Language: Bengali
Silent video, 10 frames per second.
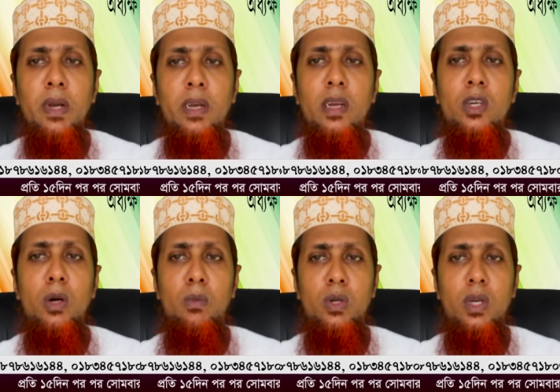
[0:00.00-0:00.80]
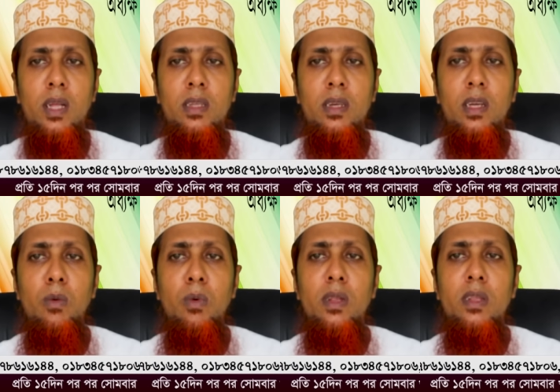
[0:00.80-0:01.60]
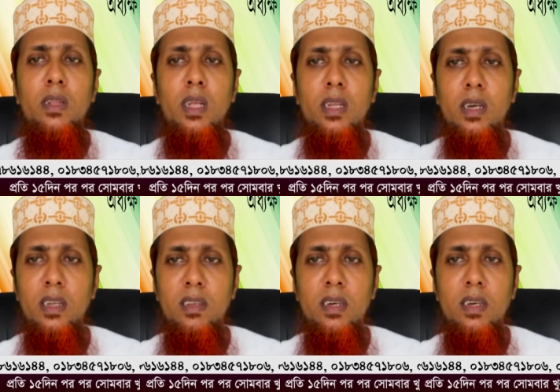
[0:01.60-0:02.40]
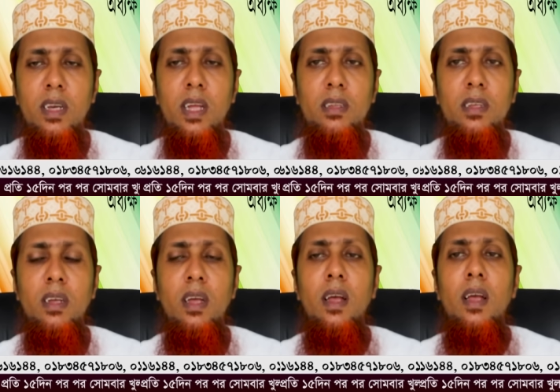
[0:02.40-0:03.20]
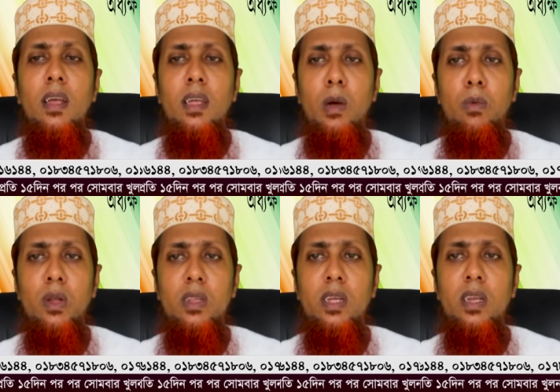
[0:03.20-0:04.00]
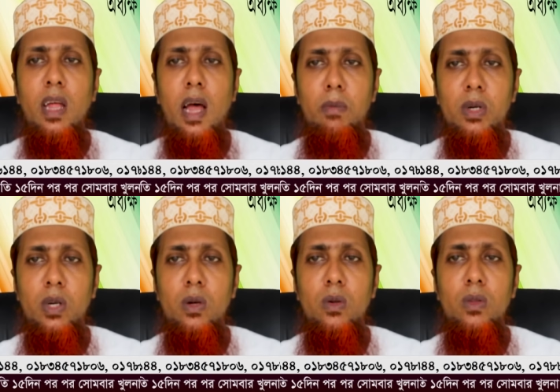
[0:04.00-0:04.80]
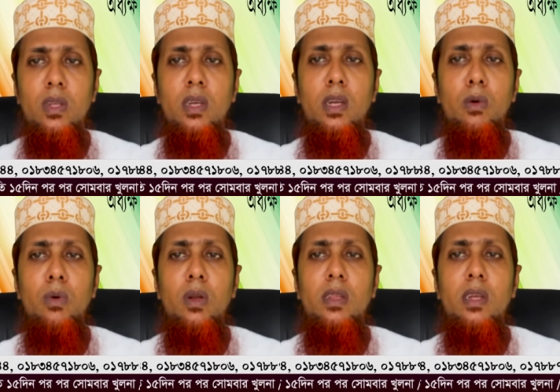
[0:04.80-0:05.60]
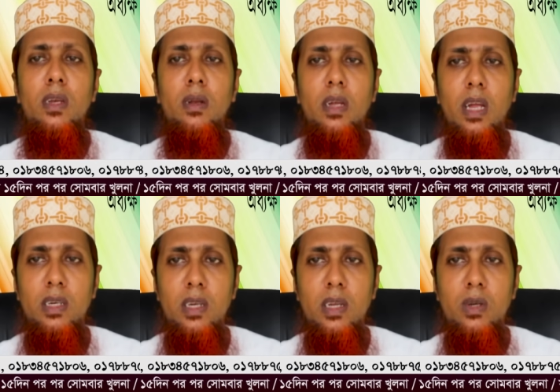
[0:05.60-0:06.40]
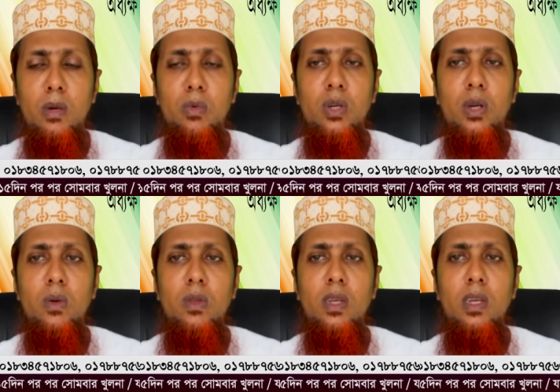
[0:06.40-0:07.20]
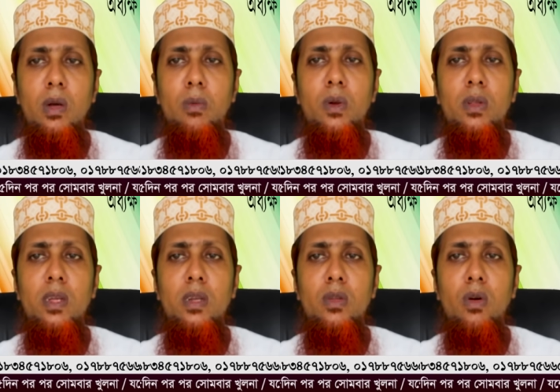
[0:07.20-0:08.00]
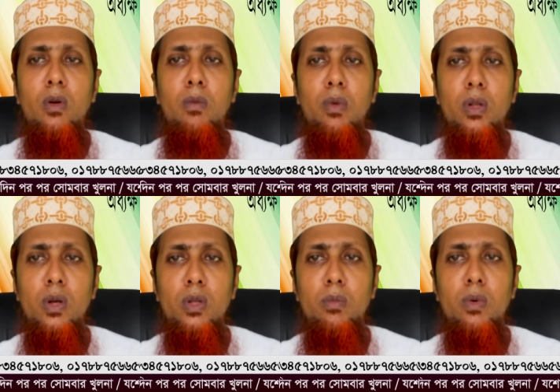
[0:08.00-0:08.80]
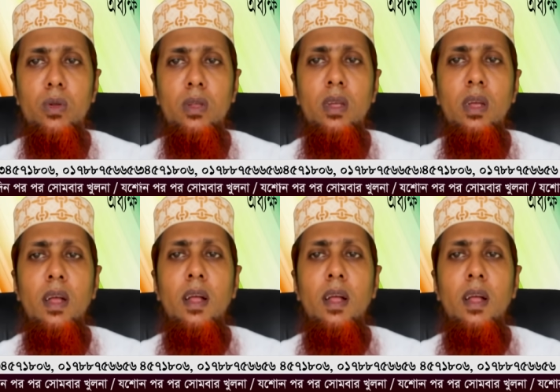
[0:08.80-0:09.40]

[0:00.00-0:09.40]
পেটের সমস্যা আছে কেউ বলেছেন তাদের ডিসেন্ট্রি আছে কেউ বলেছেন আমাশয় রয়েছে কেউ বলেছেন গ্যাস্ট্রিকের সমস্যা রয়েছে কেউ বলেছেন চরম বদহজম রয়েছে